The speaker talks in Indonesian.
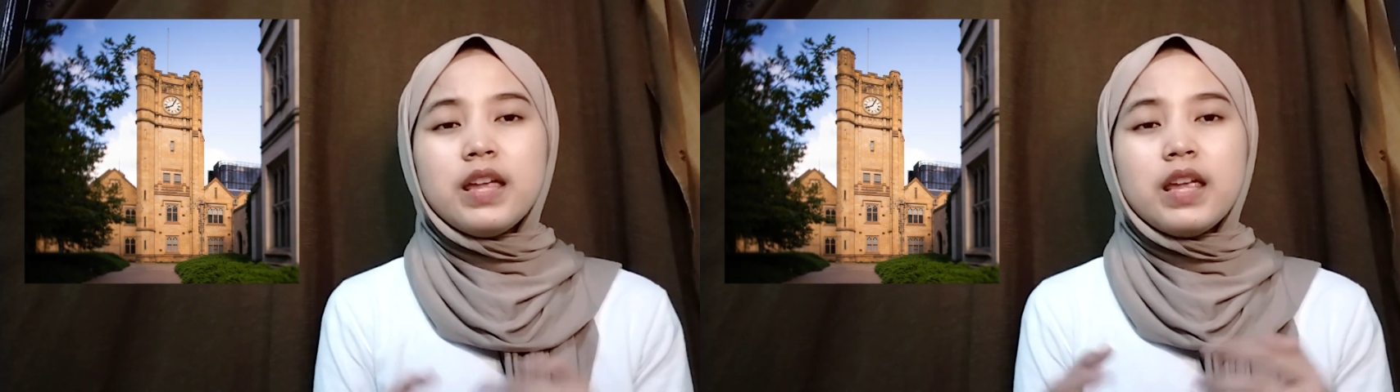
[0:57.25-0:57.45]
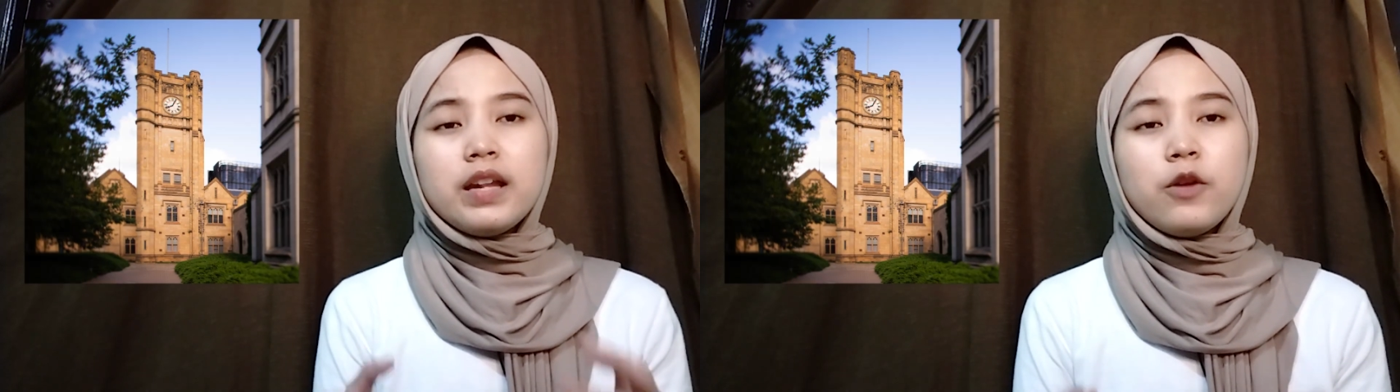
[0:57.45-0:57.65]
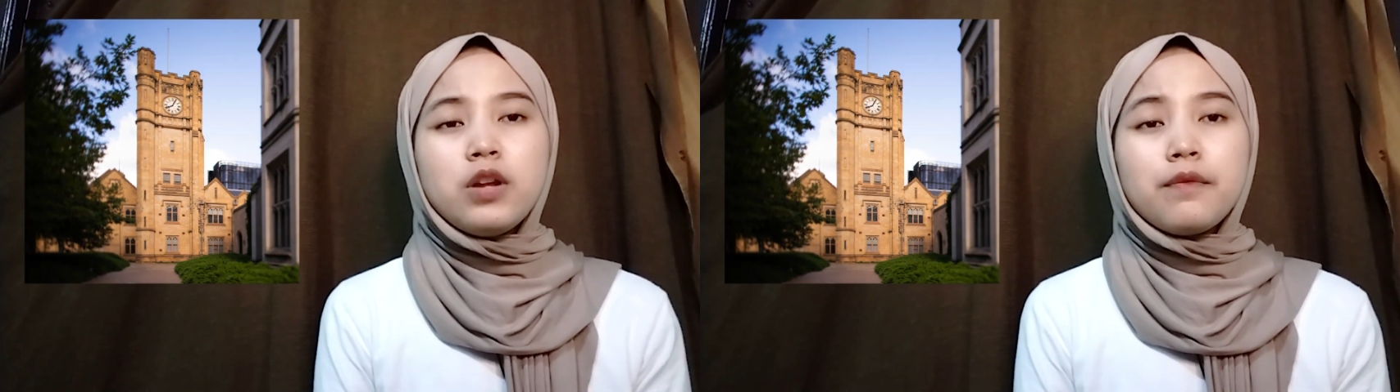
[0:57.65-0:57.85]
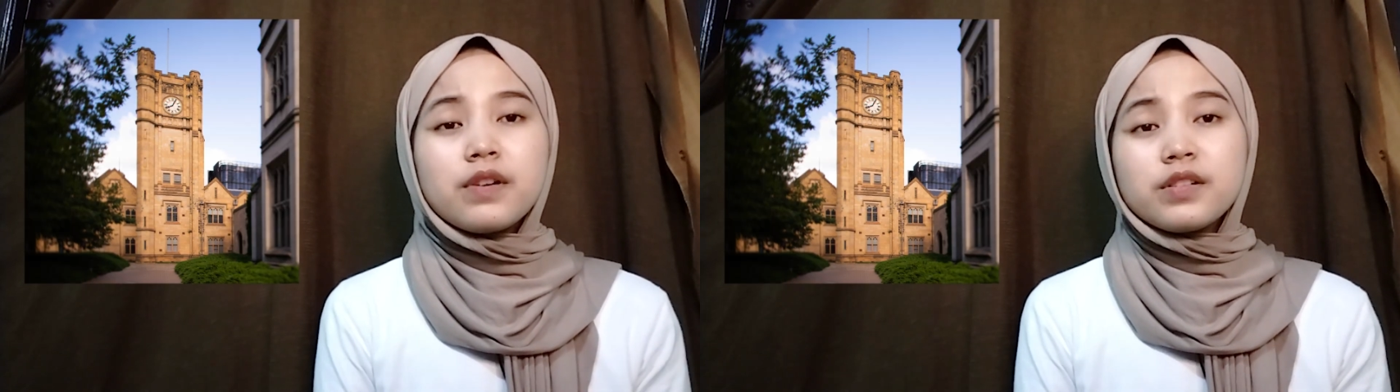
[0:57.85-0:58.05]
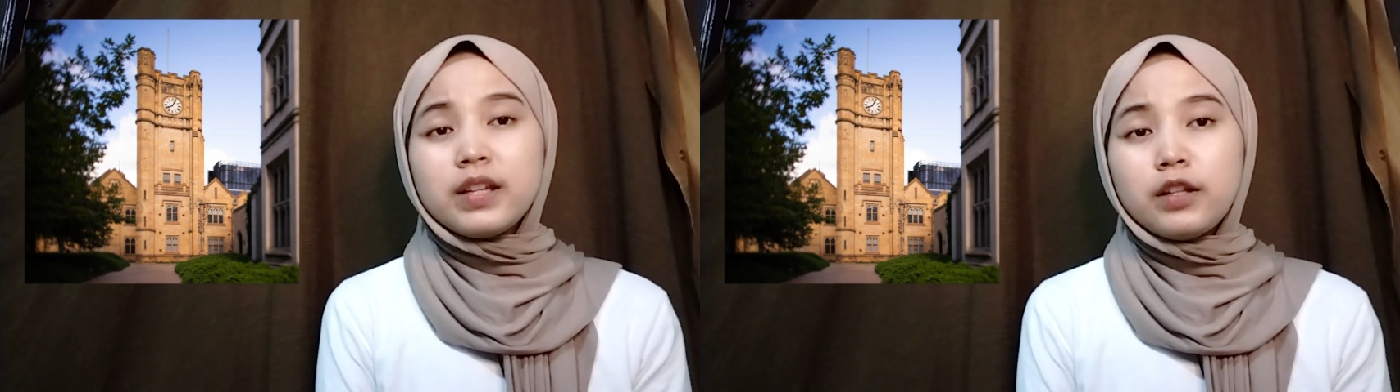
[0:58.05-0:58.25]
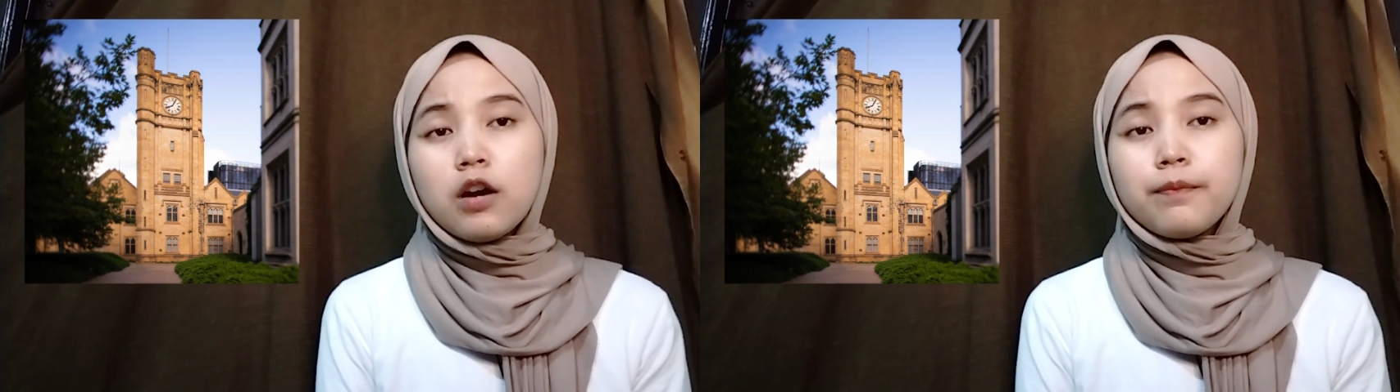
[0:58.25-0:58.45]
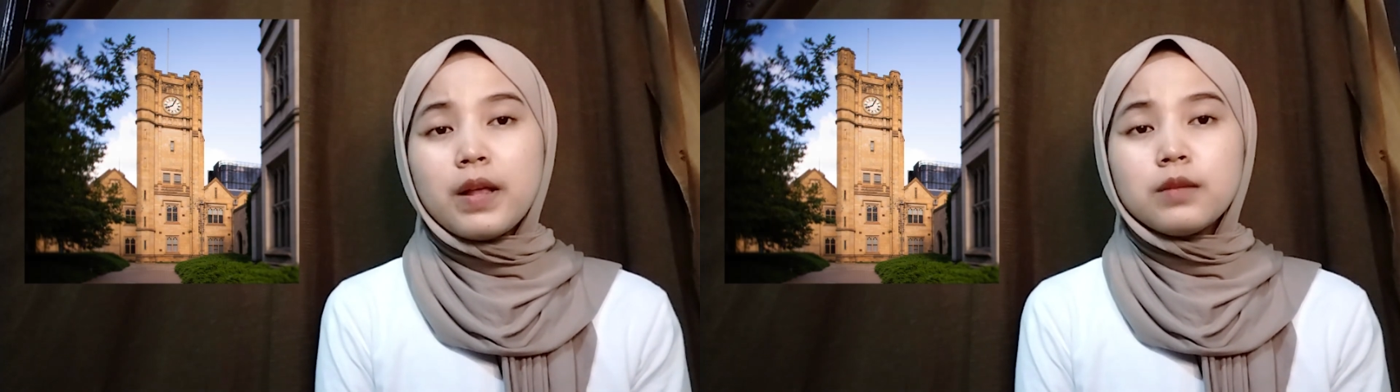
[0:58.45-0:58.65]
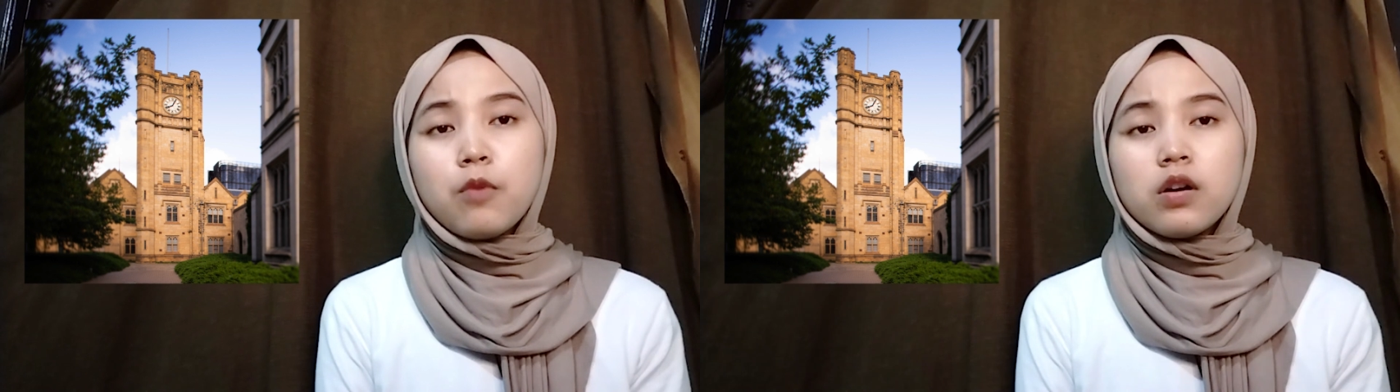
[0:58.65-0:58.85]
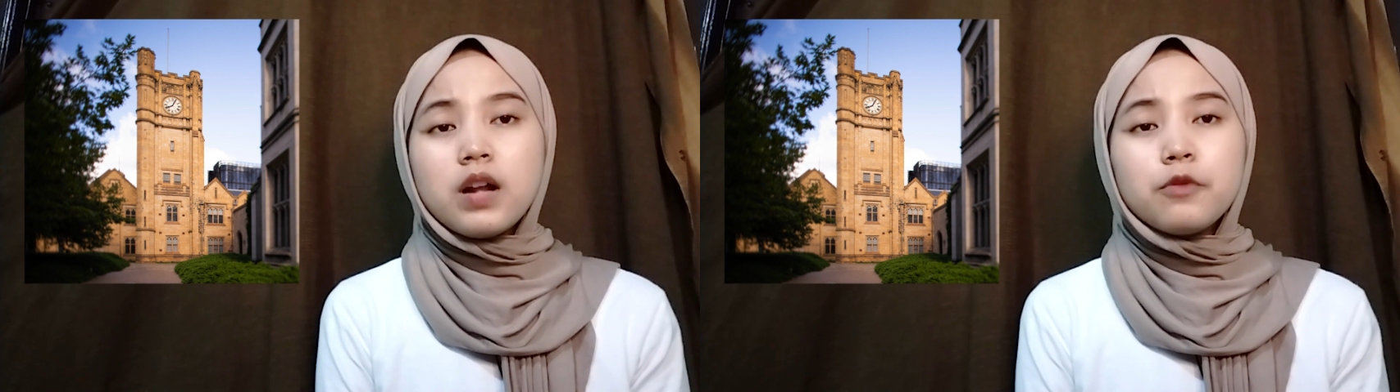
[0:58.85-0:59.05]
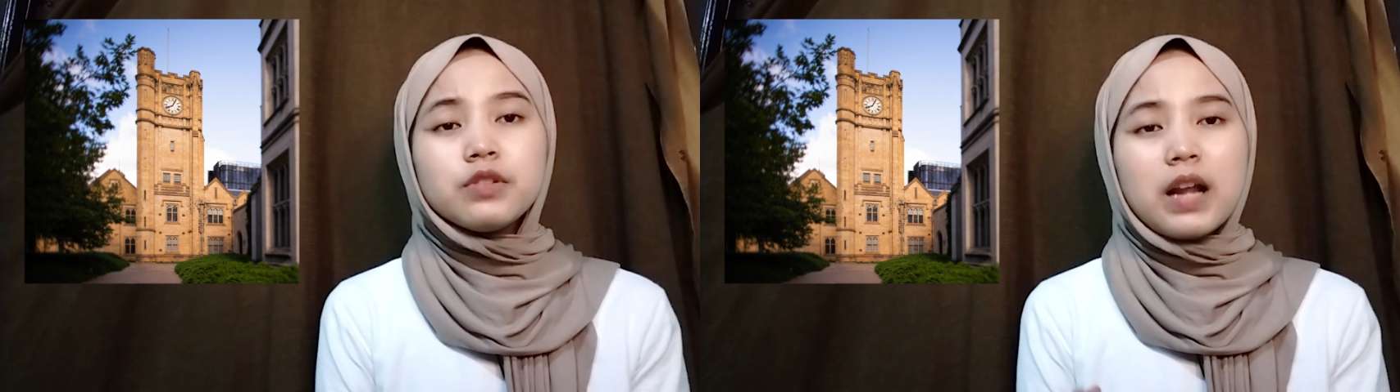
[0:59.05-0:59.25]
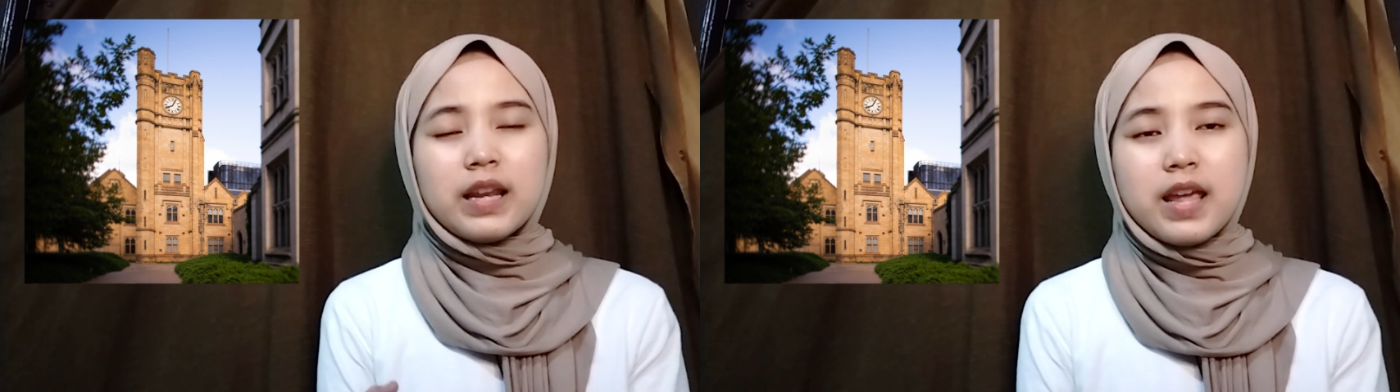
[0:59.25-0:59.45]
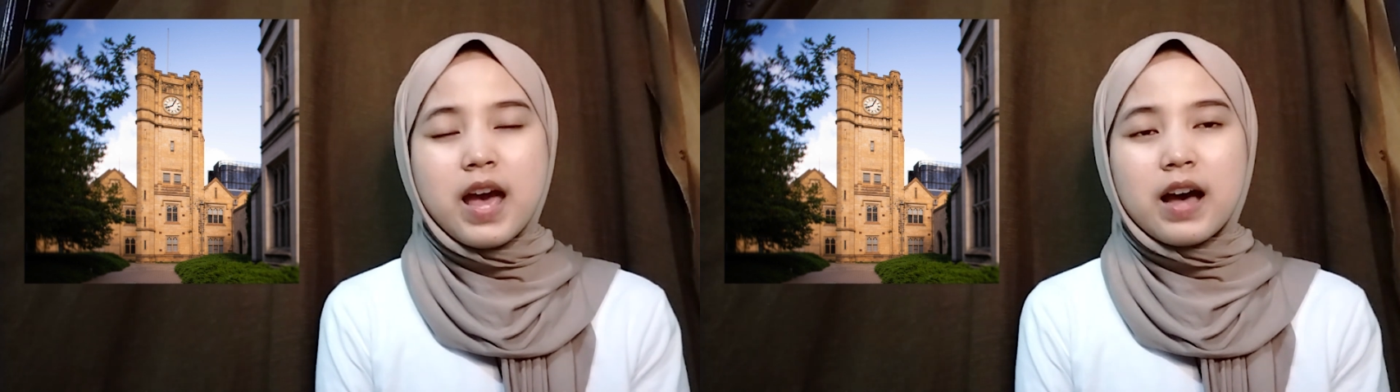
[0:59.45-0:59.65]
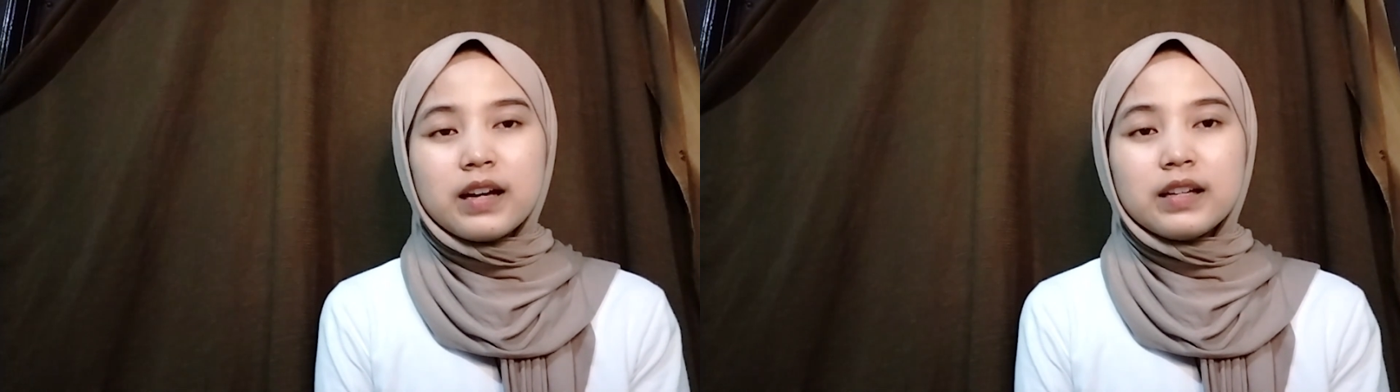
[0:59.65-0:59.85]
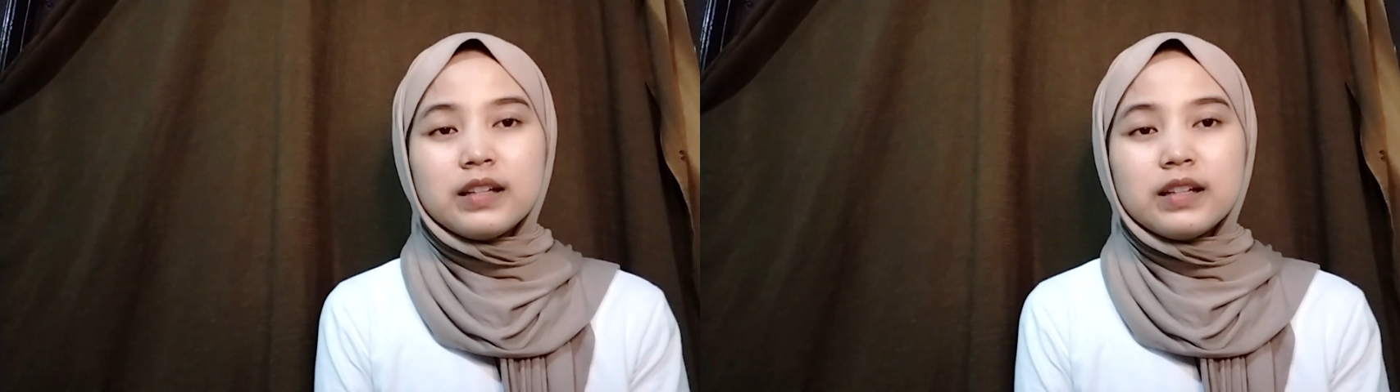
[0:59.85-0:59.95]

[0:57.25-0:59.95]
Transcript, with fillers: yaitu University of Melbourne, Australia.